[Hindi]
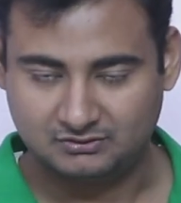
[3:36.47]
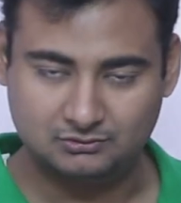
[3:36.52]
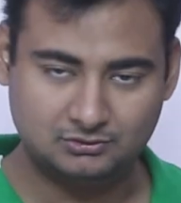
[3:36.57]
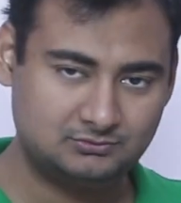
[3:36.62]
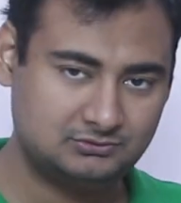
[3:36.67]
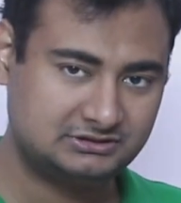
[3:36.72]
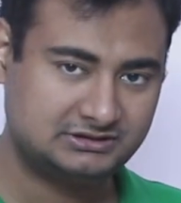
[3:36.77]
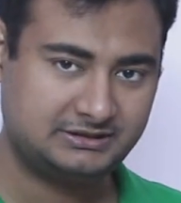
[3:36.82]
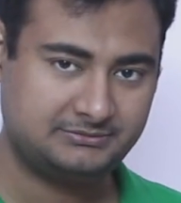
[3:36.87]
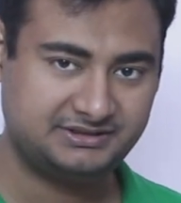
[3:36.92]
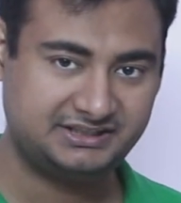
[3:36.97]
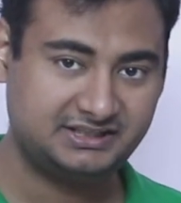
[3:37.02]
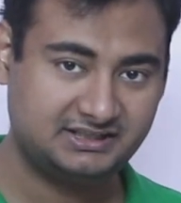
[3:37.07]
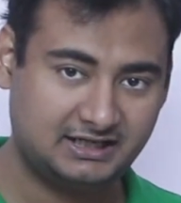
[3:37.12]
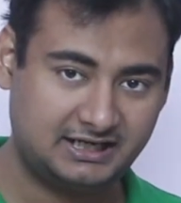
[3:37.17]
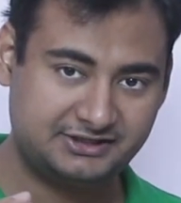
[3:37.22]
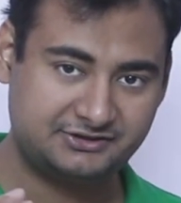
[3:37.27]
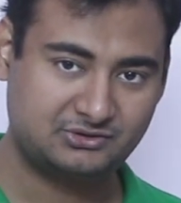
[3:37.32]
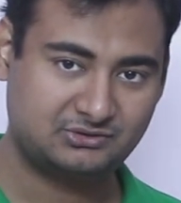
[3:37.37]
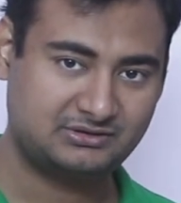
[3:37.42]
वो बोलता है भैया
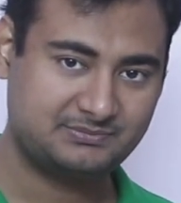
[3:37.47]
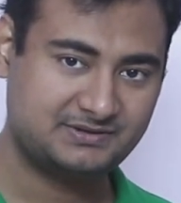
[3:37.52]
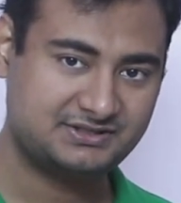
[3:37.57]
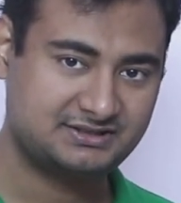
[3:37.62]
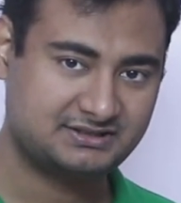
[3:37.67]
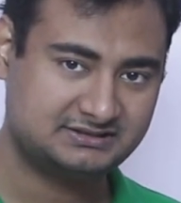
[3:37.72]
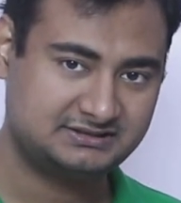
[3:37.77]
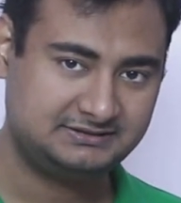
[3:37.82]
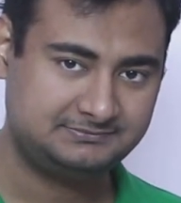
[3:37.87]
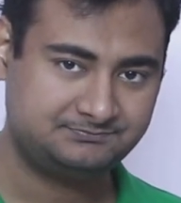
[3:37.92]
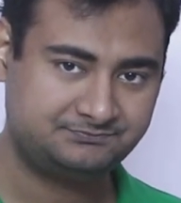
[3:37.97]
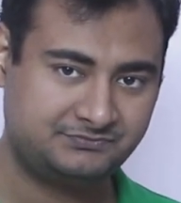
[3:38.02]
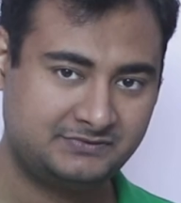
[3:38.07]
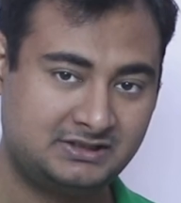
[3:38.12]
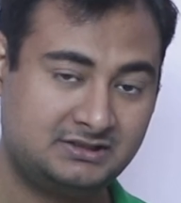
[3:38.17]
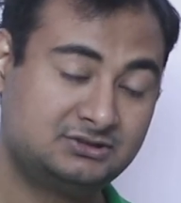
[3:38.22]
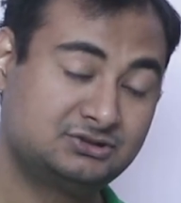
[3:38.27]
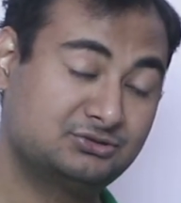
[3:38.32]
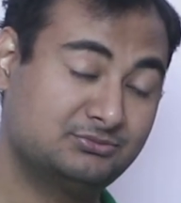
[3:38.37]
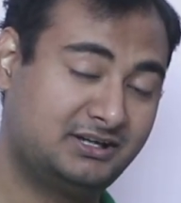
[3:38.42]
लाइट्रो के पास जाता है
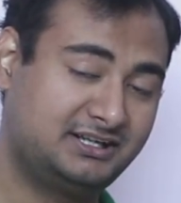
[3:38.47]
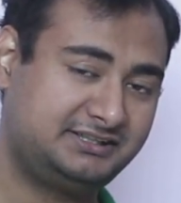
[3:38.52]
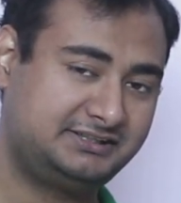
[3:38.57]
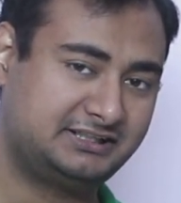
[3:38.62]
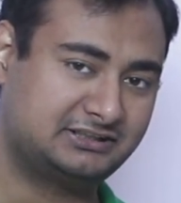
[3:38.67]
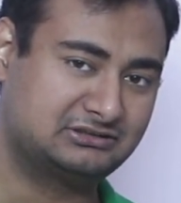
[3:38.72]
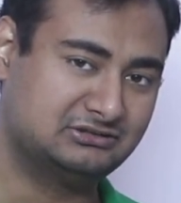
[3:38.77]
तुम्हारी